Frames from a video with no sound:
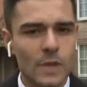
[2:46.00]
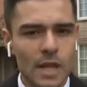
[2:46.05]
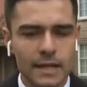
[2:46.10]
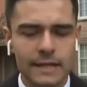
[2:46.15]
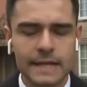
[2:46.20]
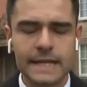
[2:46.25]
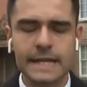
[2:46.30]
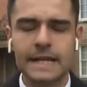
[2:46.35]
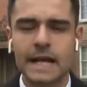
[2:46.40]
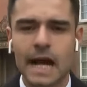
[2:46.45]

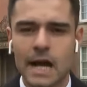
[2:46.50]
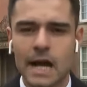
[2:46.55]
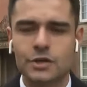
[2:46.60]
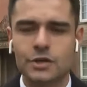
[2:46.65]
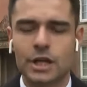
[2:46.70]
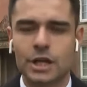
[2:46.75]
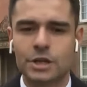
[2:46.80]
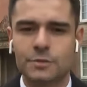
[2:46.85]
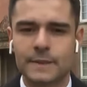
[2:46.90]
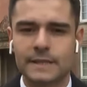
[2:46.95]
lig
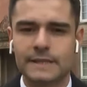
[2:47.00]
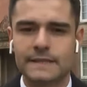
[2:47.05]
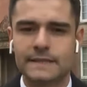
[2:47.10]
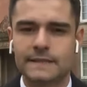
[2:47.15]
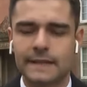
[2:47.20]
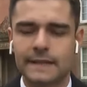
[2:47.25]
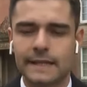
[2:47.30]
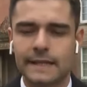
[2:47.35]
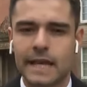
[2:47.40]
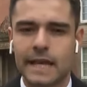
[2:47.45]

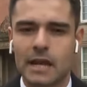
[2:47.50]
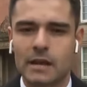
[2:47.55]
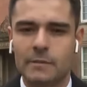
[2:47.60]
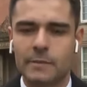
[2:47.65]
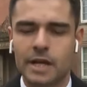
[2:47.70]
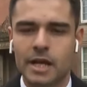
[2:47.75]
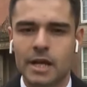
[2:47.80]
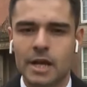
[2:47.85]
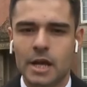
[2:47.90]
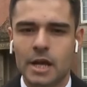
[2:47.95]
karşılaşmasında da
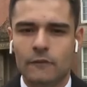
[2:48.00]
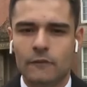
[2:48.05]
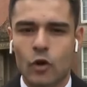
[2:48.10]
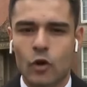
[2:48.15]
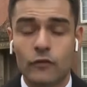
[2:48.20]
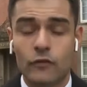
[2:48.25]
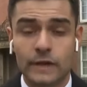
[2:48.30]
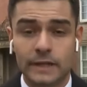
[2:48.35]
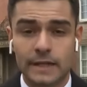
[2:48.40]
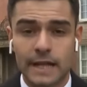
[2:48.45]
Kerem'i
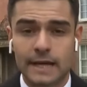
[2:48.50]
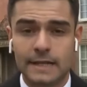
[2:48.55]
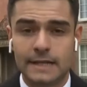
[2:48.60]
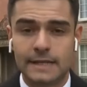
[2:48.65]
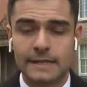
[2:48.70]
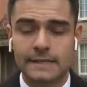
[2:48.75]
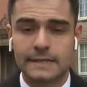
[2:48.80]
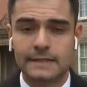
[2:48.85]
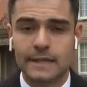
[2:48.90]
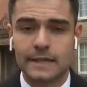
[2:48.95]
forvet
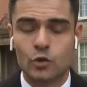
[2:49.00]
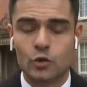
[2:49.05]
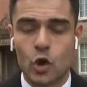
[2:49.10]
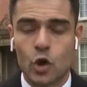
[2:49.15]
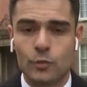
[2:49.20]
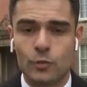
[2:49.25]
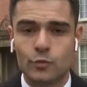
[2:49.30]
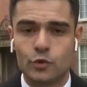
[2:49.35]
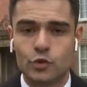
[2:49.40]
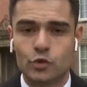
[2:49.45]
arkasında
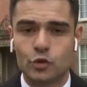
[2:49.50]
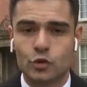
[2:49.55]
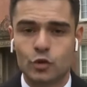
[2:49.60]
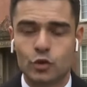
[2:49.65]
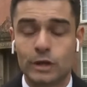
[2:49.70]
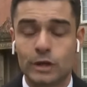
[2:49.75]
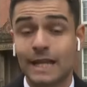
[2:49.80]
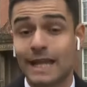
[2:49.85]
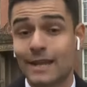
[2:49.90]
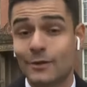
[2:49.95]

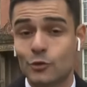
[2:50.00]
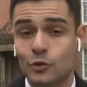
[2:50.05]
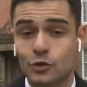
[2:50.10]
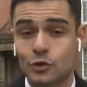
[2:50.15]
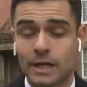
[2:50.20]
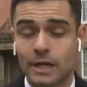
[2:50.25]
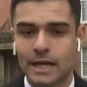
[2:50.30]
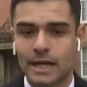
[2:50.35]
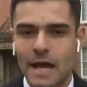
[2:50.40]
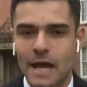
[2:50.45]
görmüştük. İleri
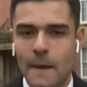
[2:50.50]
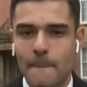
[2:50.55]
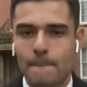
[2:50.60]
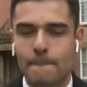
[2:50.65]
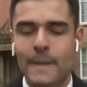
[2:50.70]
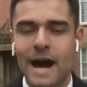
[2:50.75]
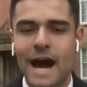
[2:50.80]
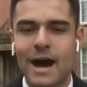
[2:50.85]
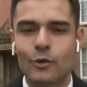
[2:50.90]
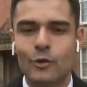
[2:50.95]
uçta
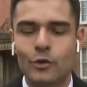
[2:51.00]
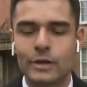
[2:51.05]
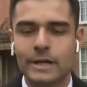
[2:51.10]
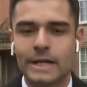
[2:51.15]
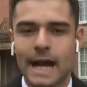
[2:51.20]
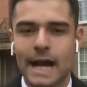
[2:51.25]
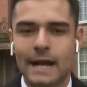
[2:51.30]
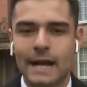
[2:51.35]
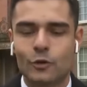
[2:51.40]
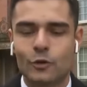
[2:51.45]
Mauro
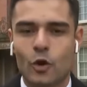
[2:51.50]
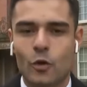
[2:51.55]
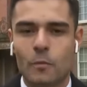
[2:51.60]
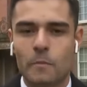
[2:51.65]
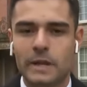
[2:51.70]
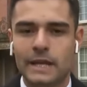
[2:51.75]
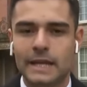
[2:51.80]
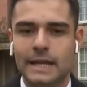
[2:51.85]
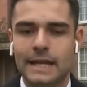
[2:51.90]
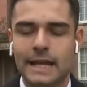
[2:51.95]
Icardi
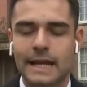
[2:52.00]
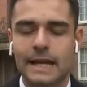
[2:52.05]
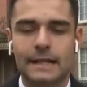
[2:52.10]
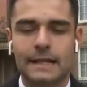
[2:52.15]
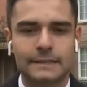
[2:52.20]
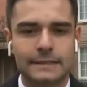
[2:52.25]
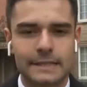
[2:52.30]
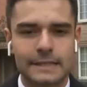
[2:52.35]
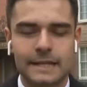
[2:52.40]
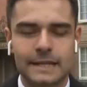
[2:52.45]
11 ile
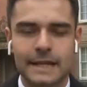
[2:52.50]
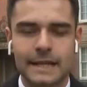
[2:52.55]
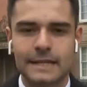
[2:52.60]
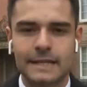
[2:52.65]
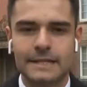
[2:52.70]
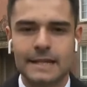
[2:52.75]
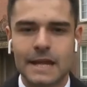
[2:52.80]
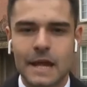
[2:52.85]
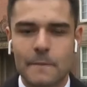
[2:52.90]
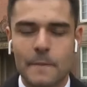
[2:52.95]

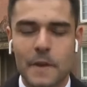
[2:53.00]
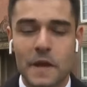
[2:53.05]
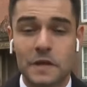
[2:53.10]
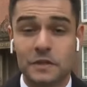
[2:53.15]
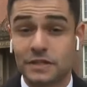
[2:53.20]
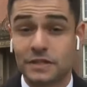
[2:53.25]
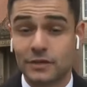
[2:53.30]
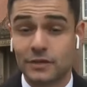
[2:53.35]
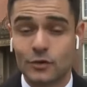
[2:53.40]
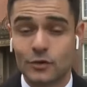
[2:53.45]
Galatasaray'ın
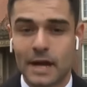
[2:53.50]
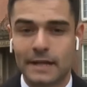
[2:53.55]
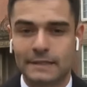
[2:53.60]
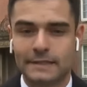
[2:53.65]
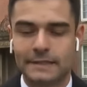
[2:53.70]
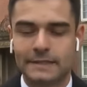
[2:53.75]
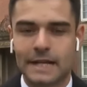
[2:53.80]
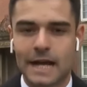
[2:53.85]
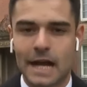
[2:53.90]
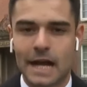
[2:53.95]
Manchester
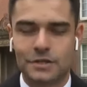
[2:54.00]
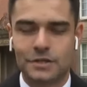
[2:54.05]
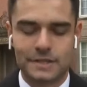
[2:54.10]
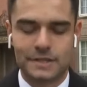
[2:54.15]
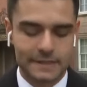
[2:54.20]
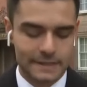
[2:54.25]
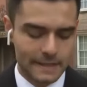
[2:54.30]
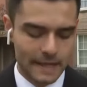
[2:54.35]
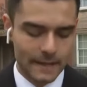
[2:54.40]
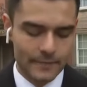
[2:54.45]
United
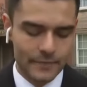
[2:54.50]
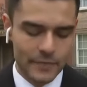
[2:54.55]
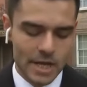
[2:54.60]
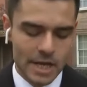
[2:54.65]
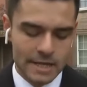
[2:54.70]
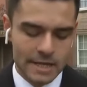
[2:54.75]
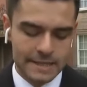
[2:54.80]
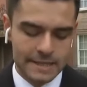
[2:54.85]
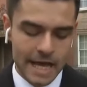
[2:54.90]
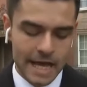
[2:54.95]
karşısında
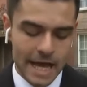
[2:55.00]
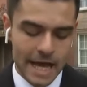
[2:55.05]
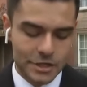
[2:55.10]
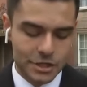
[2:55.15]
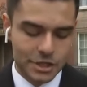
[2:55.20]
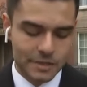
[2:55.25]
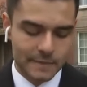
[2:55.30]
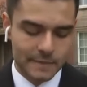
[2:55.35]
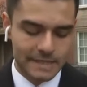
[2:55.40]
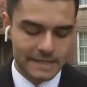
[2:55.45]
sahaya
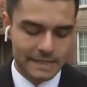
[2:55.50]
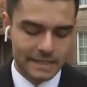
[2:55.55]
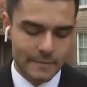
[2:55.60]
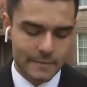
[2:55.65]
çıkmasını